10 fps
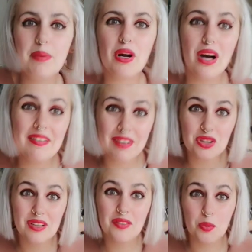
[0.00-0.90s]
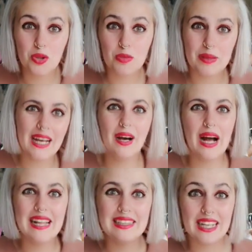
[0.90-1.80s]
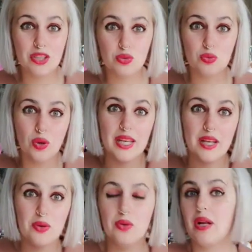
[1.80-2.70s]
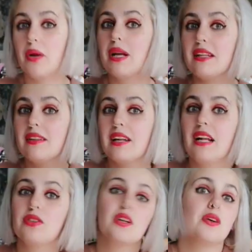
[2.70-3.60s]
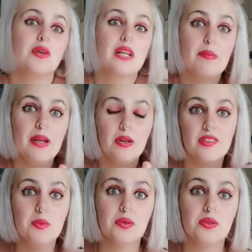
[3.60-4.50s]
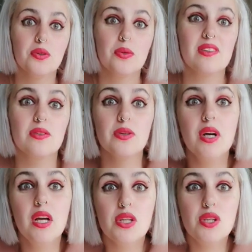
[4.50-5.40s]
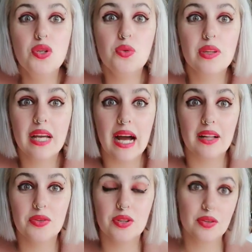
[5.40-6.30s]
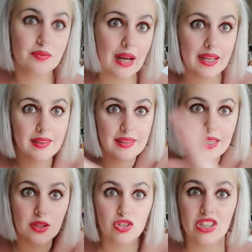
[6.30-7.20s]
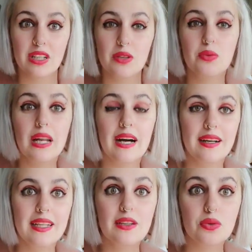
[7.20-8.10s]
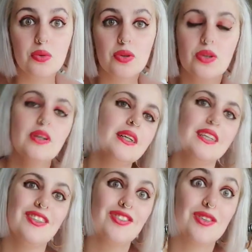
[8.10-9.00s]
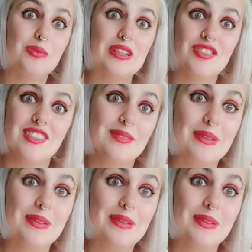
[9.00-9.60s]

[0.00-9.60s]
però è fatto davvero molto bene, al di là di tutto anche il colore. Guardate, tra l'altro anche col capello così biondo, questo nude caldo, anche se non c'entra nulla il trucco, secondo me ci sta